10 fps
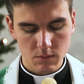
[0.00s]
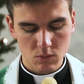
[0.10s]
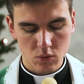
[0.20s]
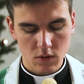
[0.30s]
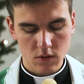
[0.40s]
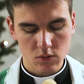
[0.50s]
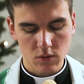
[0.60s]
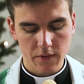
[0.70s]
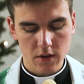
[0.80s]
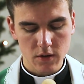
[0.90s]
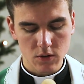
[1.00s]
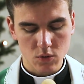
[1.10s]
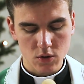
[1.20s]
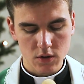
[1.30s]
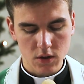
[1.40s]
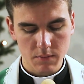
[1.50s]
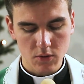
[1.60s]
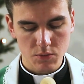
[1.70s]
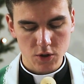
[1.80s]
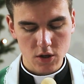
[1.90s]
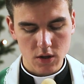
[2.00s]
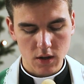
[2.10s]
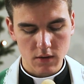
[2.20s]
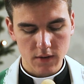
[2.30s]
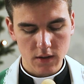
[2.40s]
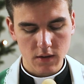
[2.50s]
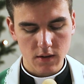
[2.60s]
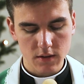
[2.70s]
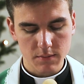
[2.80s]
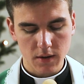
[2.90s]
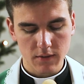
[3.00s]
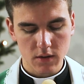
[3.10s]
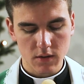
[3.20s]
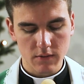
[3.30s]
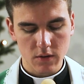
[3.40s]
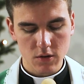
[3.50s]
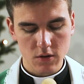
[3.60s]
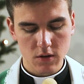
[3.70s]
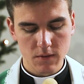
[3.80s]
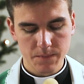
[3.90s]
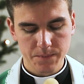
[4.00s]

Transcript: Błogosławieni, którzy cierpią prześladowanie dla sprawiedliwości,